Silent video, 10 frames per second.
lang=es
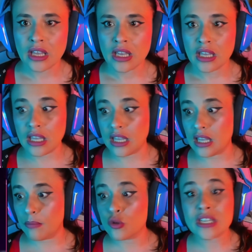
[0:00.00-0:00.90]

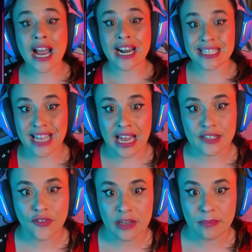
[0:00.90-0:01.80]
Y muchas gracias,
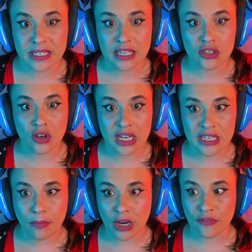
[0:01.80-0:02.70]
Felipe VI,
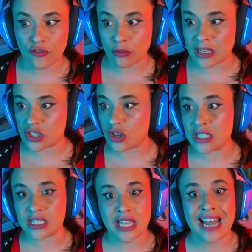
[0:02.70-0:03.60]
gracias por la información. Y
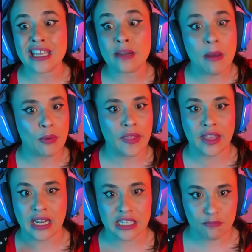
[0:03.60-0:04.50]
si alguien me puede
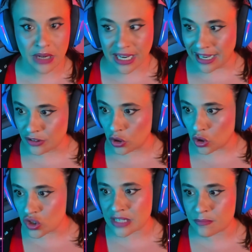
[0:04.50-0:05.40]
ir explicando
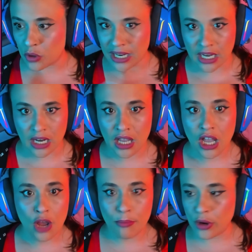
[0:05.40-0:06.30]
cosas por el,
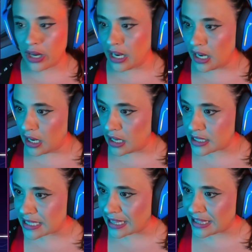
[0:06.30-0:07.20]
por el
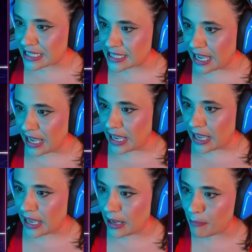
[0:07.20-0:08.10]
chat,
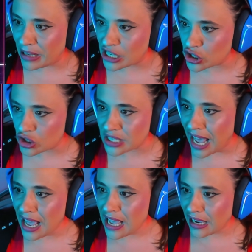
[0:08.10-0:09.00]
dice Perezosa,
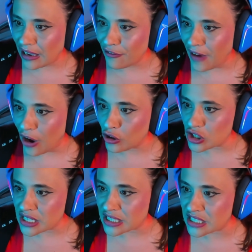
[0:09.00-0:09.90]
jefa, hoy
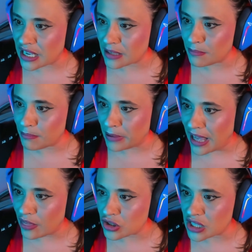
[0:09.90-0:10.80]
los ex empleados de